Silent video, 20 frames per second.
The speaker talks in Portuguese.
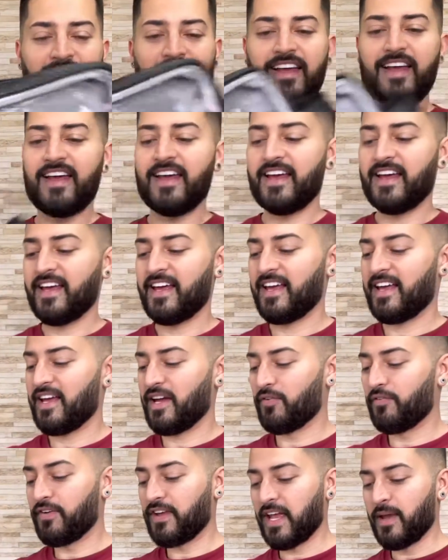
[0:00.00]
É,
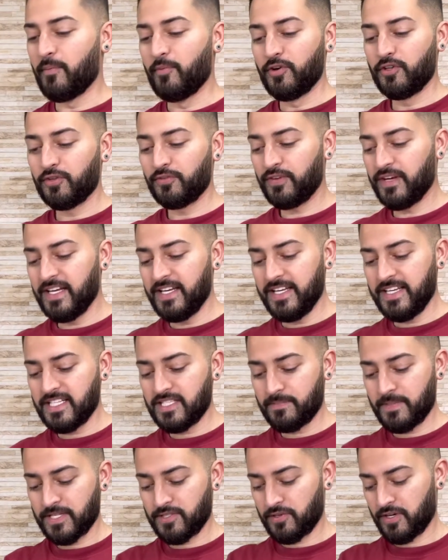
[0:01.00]
eu fiquei muito feliz,
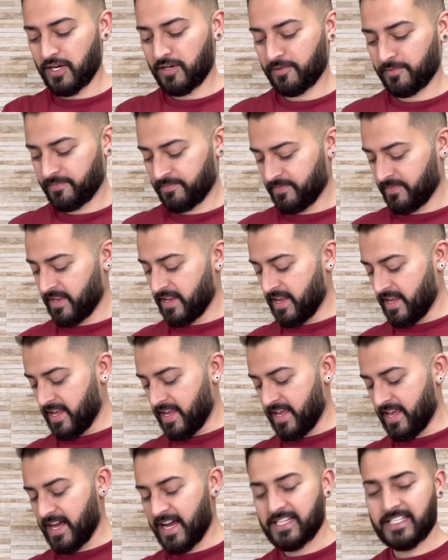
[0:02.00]
pessoal,
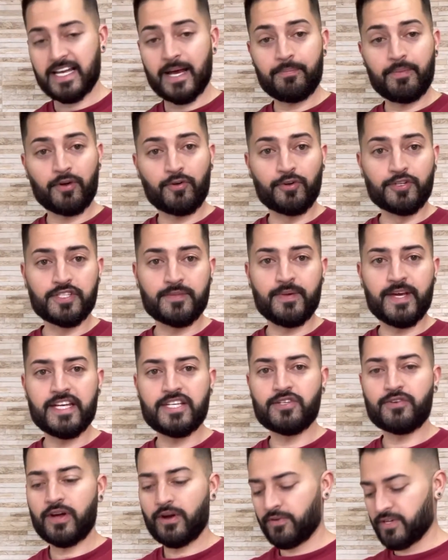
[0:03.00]
é, a Zap
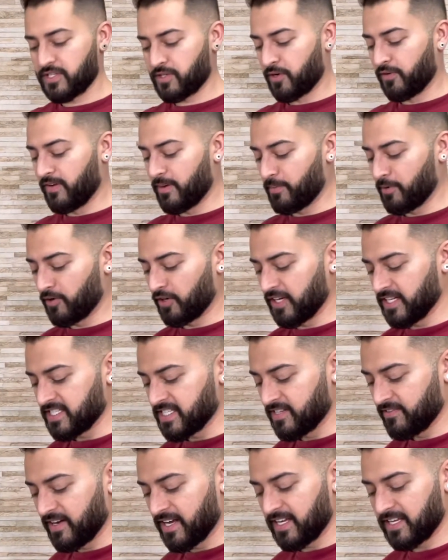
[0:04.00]
Cosmético é uma escova
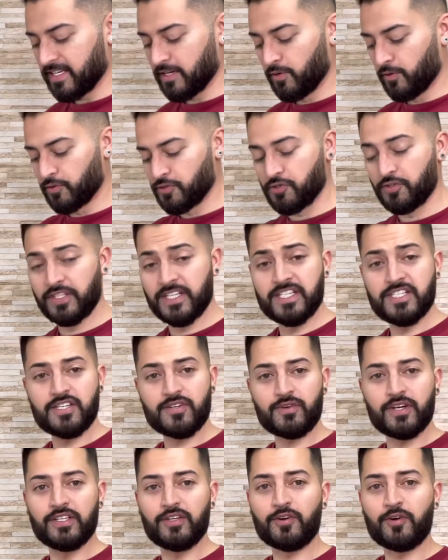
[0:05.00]
progressiva aí que eu uso desde
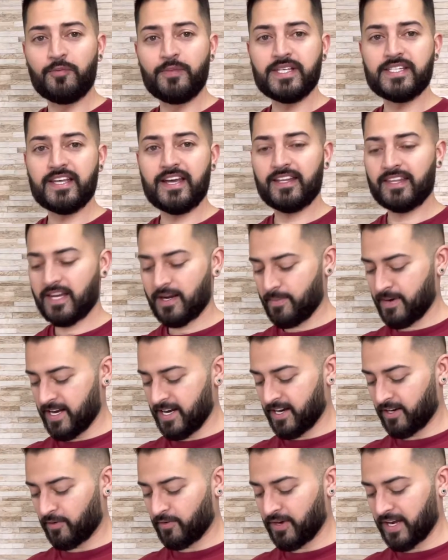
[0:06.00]
quando eu comecei a
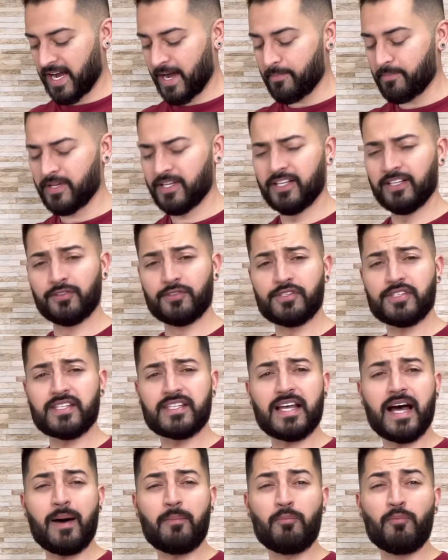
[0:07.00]
trabalhar com
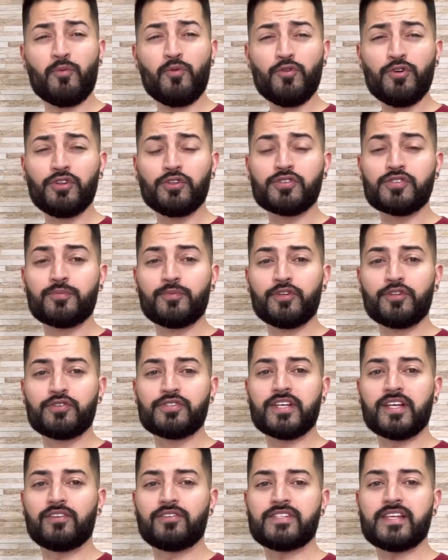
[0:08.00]
cabelos, há muitos,
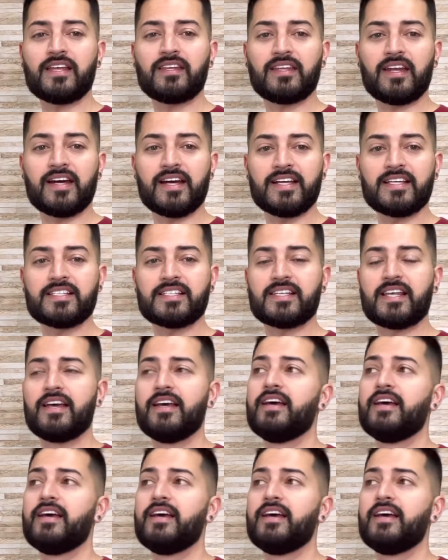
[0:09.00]
muitos anos atrás.